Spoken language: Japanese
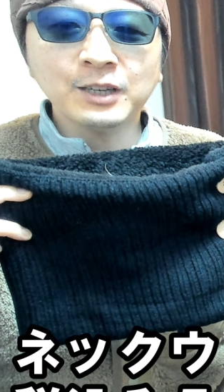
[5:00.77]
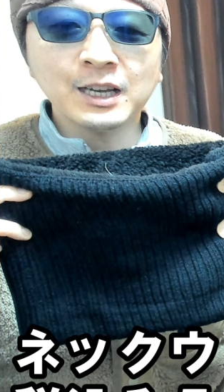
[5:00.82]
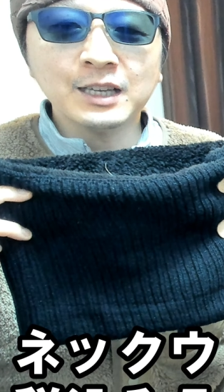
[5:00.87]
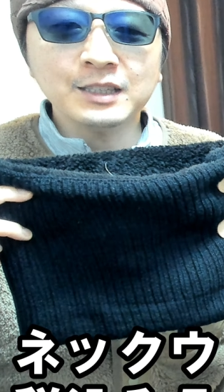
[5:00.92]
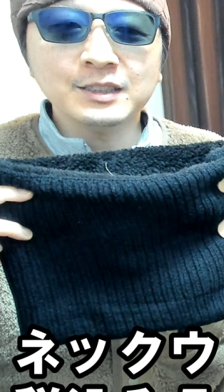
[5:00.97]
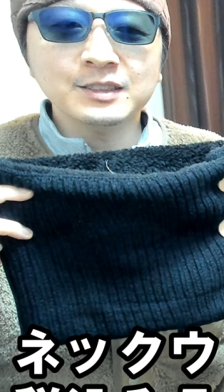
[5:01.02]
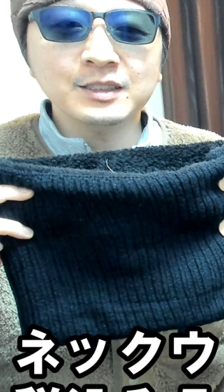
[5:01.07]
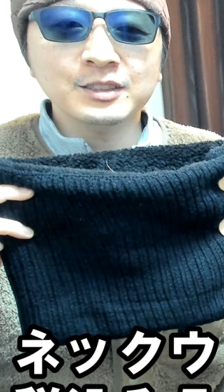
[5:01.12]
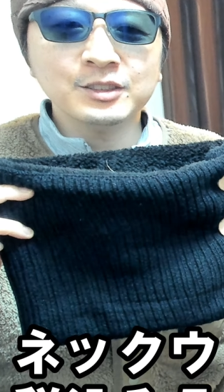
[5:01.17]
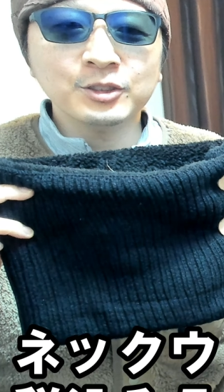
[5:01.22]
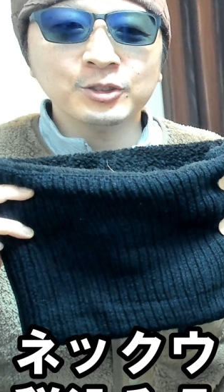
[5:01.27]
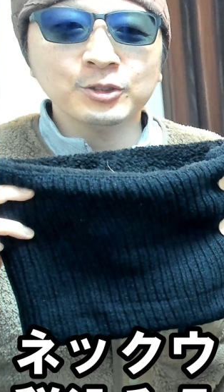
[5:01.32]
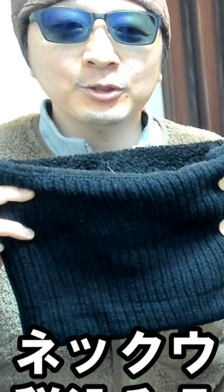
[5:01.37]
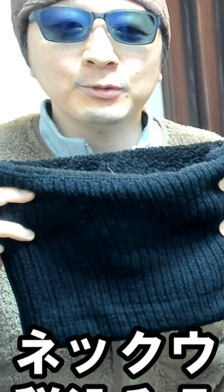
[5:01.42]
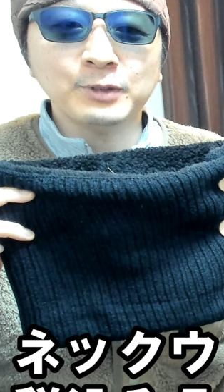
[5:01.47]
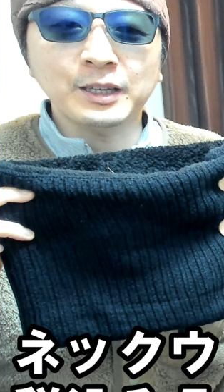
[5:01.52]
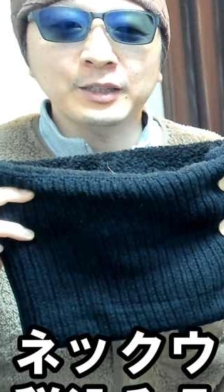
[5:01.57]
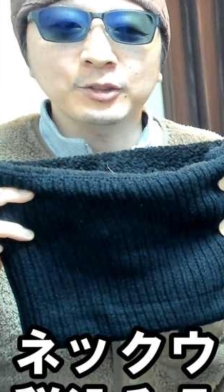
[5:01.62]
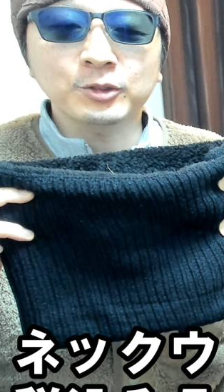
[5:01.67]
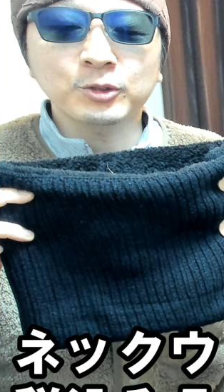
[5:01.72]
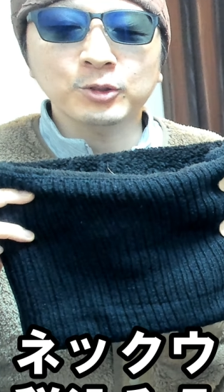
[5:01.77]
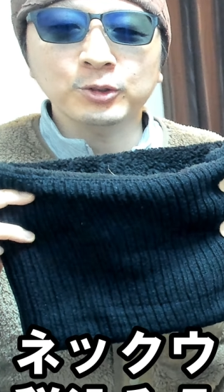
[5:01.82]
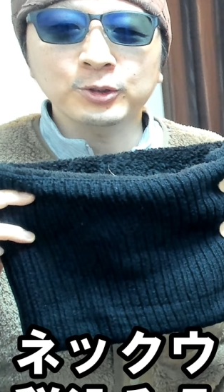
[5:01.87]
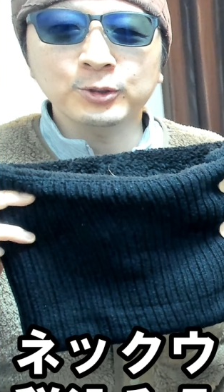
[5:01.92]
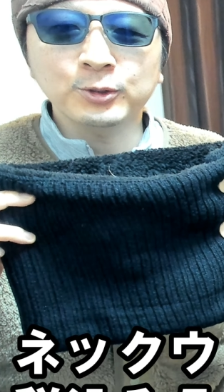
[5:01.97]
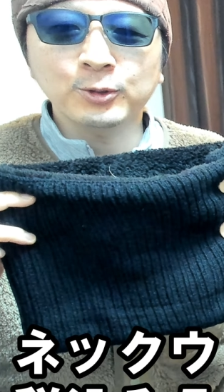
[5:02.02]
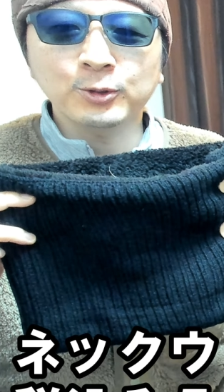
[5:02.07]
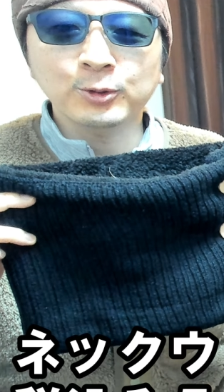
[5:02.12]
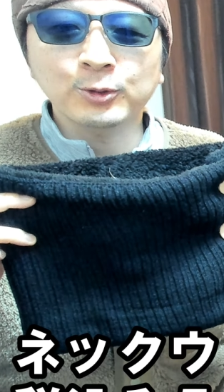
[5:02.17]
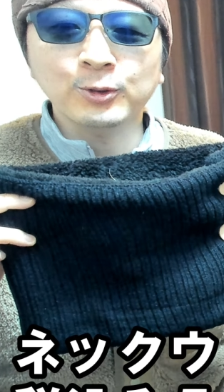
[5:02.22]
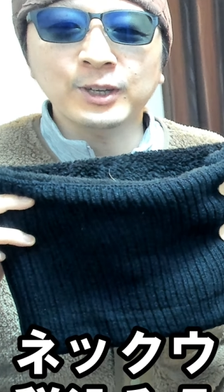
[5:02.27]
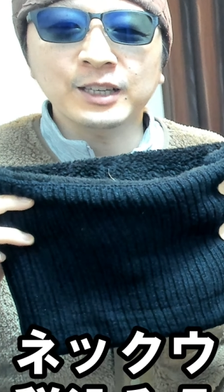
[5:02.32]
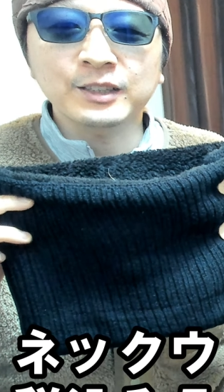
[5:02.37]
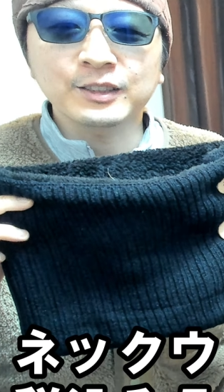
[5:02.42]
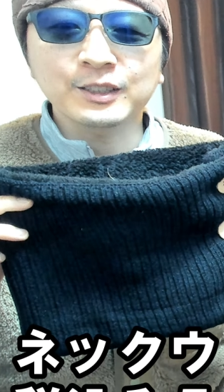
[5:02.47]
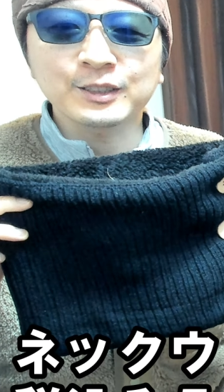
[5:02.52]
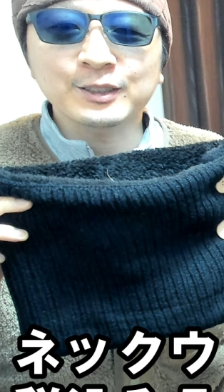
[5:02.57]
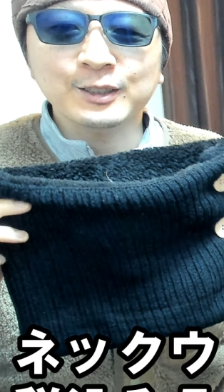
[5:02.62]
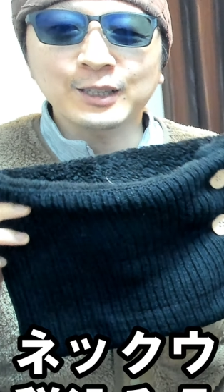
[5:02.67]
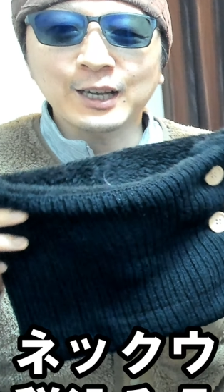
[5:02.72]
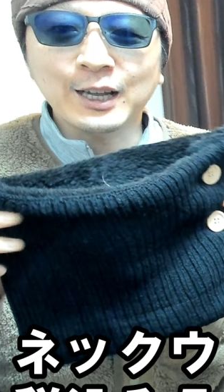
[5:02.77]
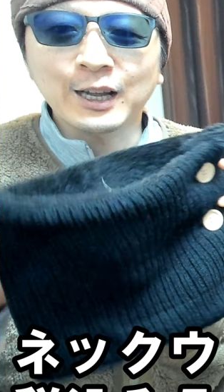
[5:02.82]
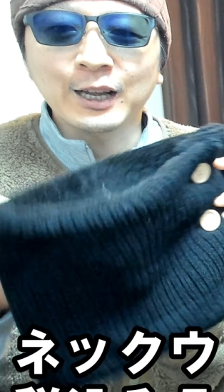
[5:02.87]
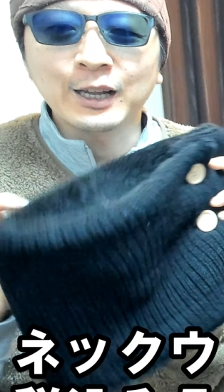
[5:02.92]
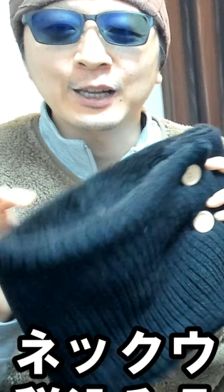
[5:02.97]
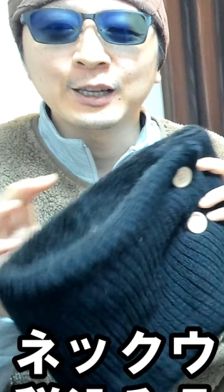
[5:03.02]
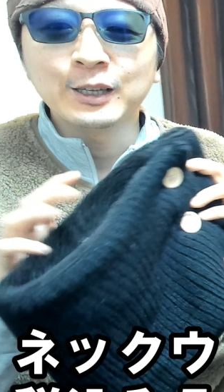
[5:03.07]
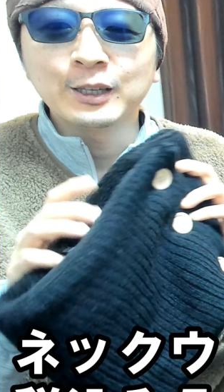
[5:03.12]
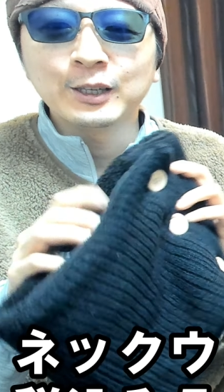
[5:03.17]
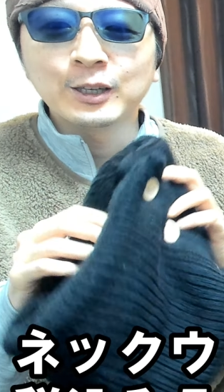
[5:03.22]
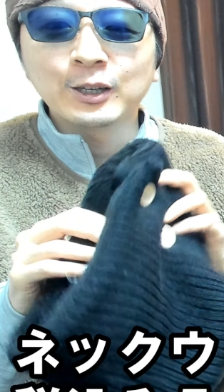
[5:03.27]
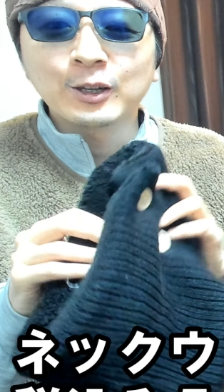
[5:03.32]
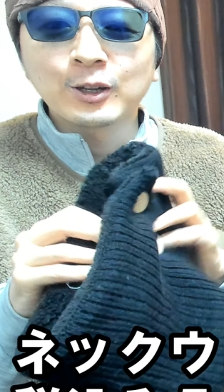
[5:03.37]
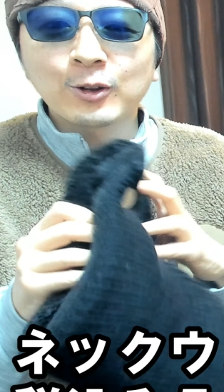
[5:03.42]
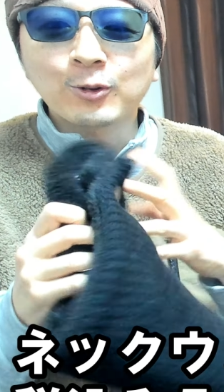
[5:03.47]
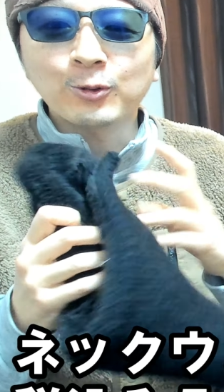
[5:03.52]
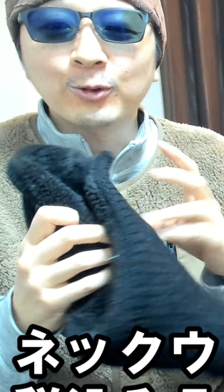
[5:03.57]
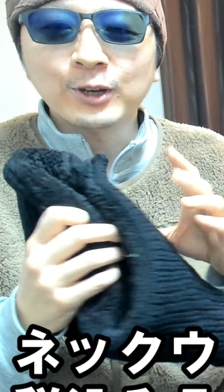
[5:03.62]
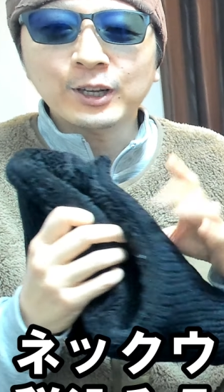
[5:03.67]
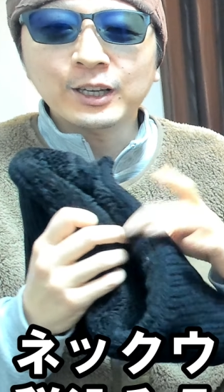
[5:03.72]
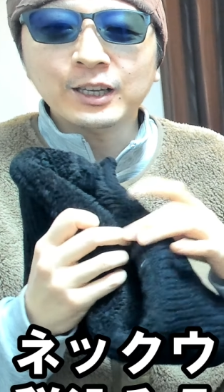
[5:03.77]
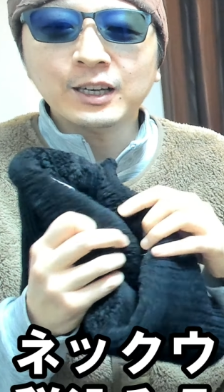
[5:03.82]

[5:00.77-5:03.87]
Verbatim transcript: 580円ということなんですが、これ